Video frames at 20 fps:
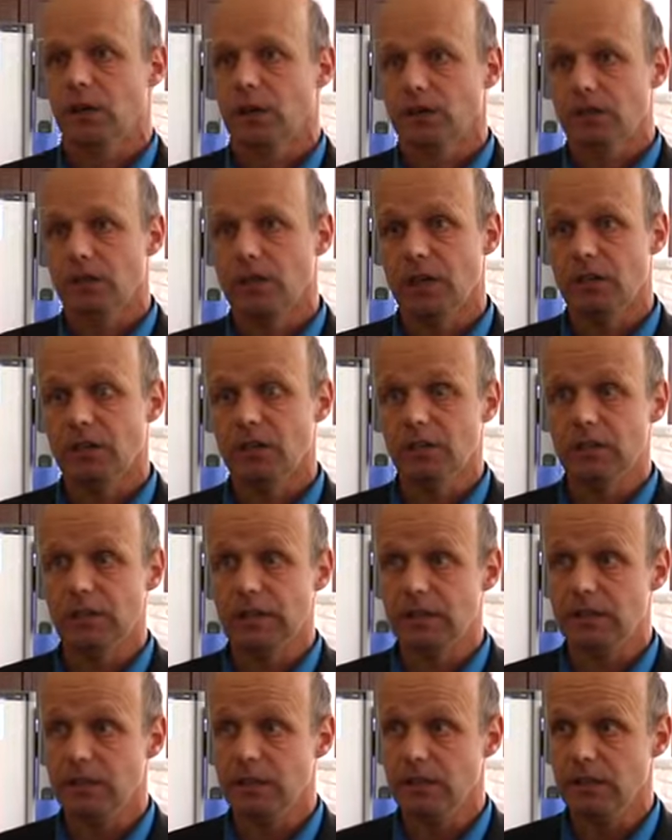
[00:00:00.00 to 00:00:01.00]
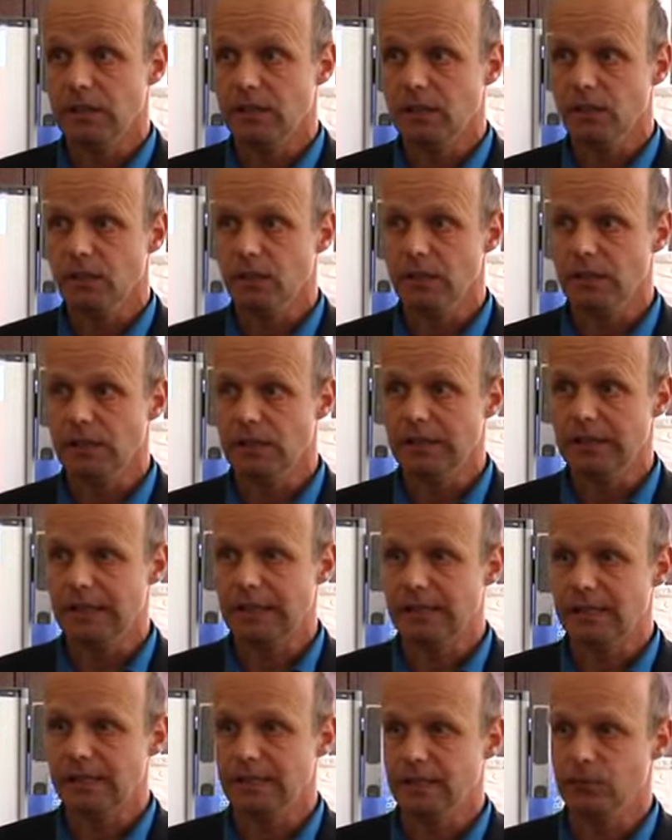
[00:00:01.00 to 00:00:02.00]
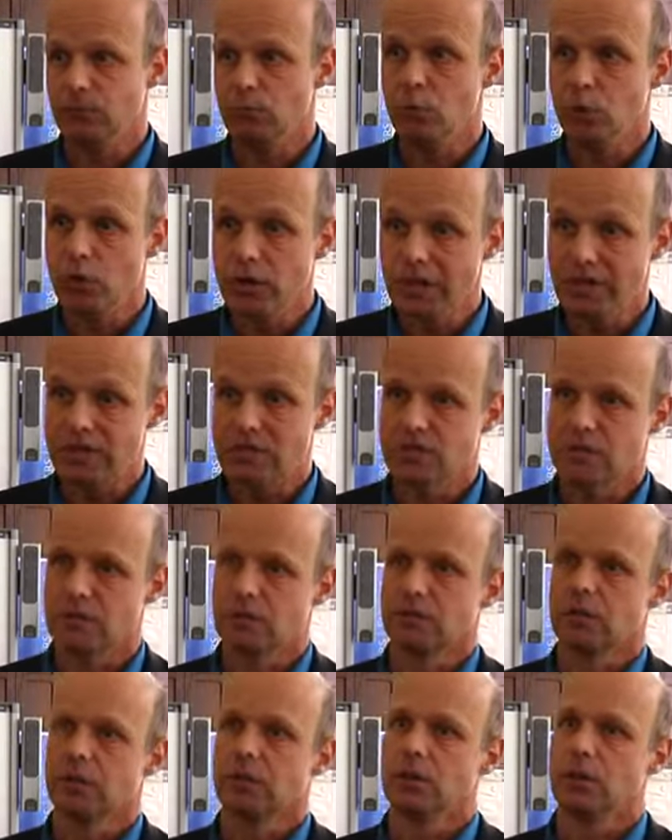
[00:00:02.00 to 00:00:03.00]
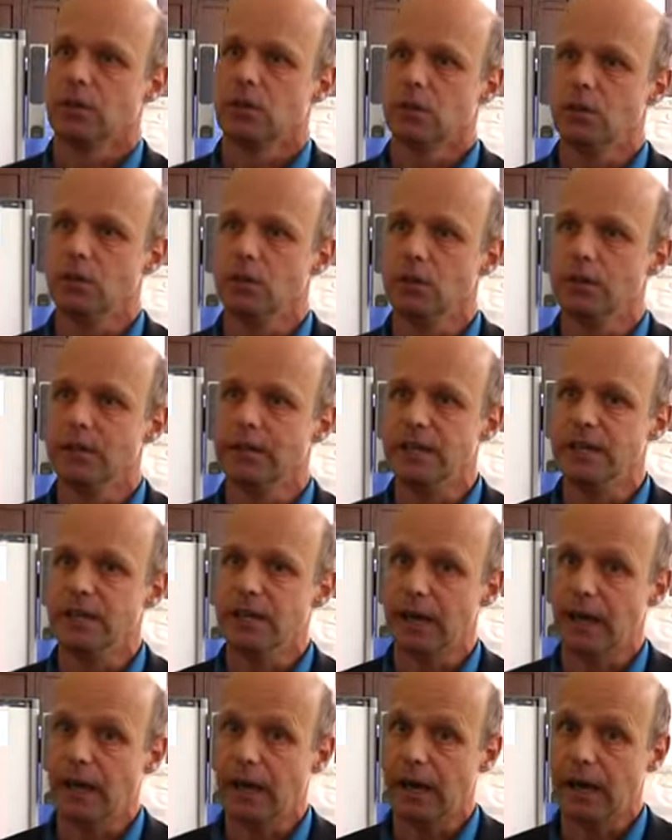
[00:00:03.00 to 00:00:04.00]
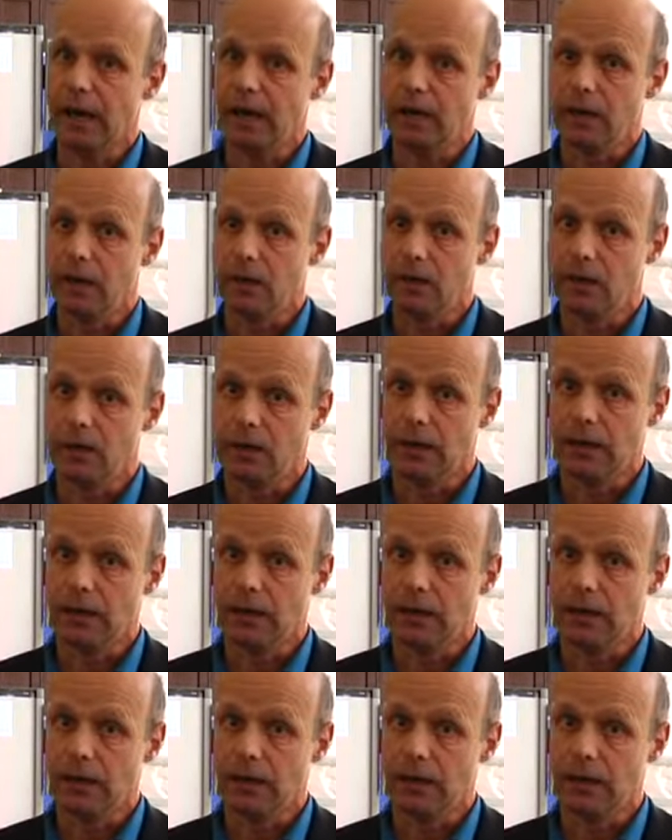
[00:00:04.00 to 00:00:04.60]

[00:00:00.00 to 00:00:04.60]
Hein, certes, il y a des menaces euh, liées euh,